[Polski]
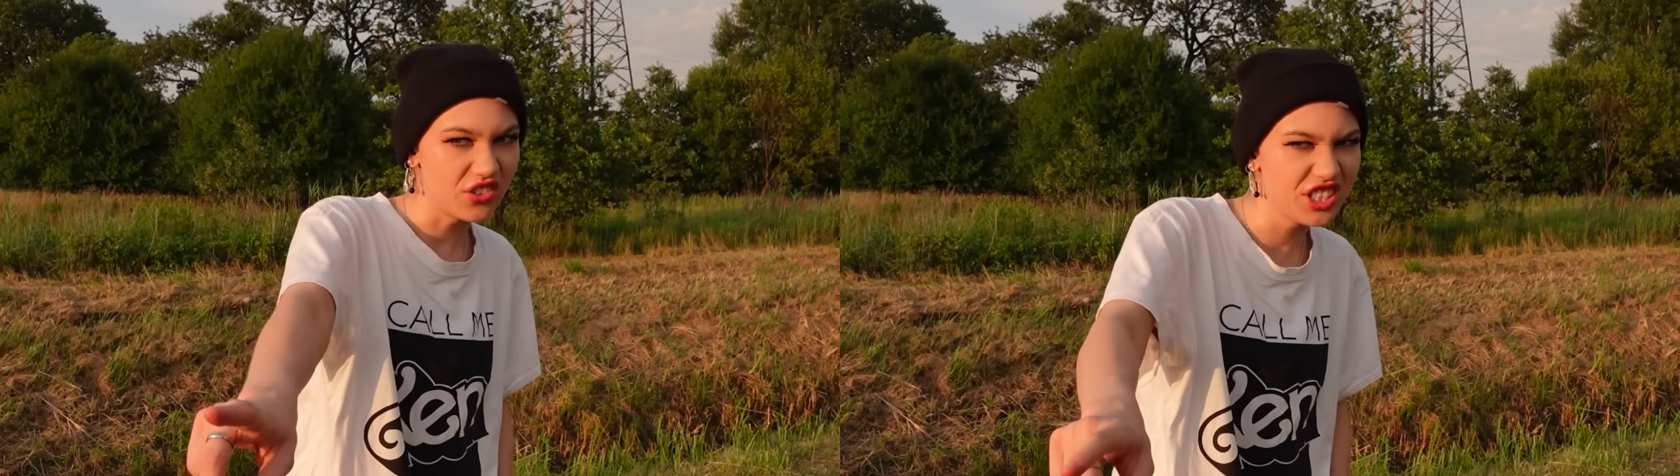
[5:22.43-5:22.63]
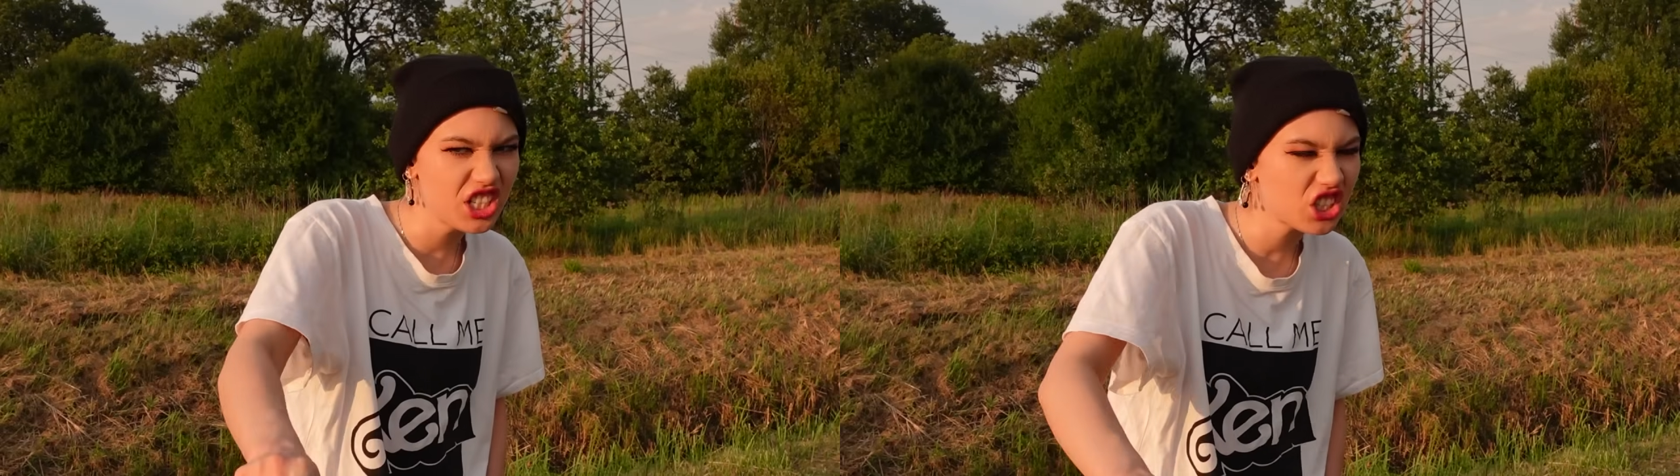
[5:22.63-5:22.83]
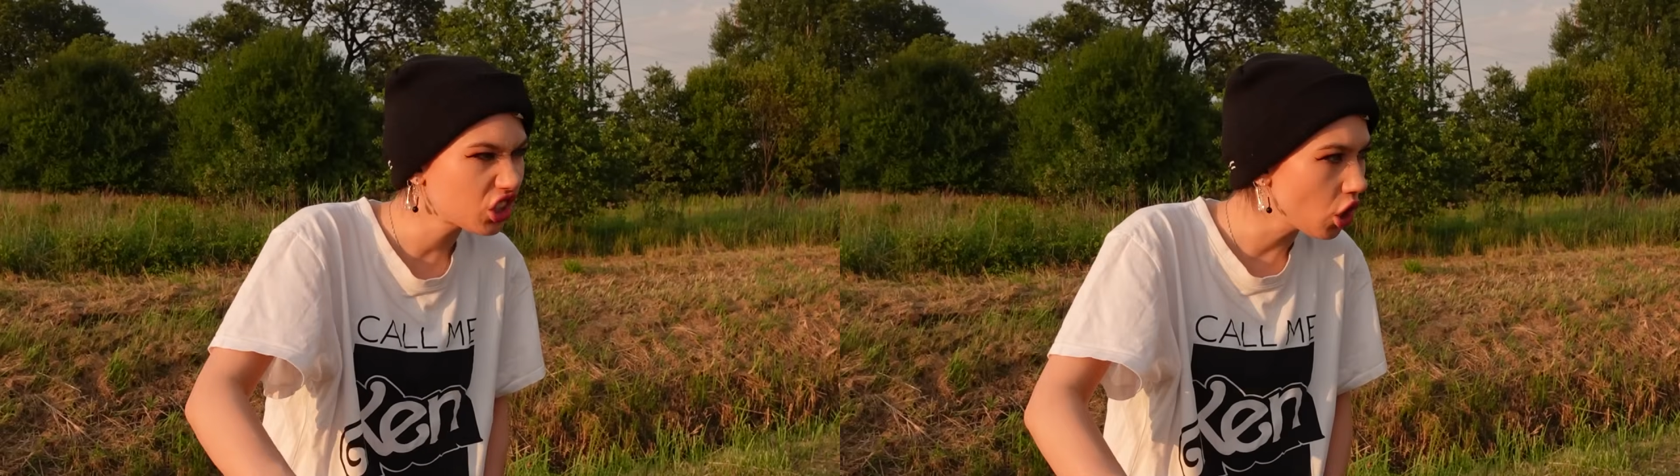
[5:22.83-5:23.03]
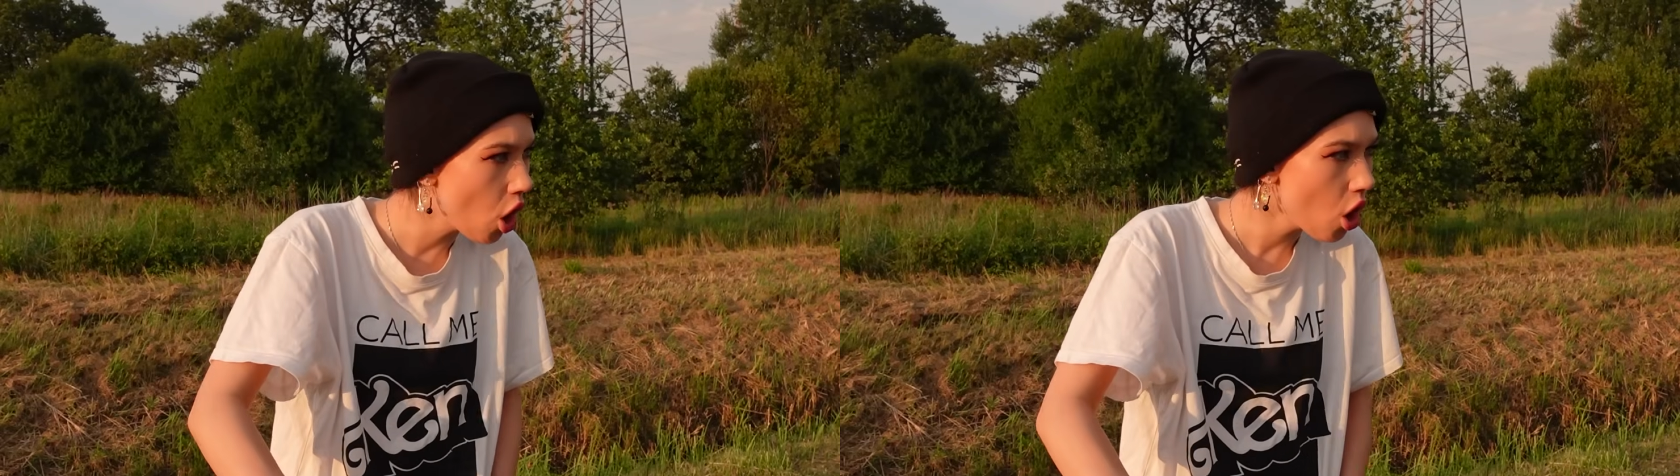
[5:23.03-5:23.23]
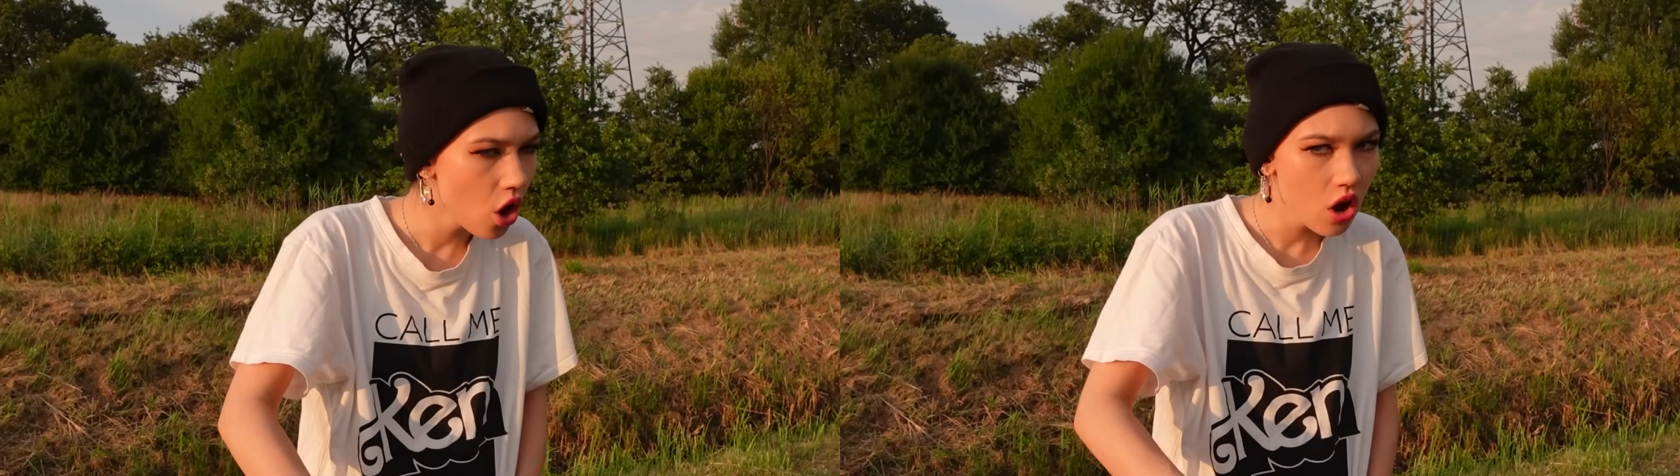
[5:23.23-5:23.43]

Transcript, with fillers: Widzisz to?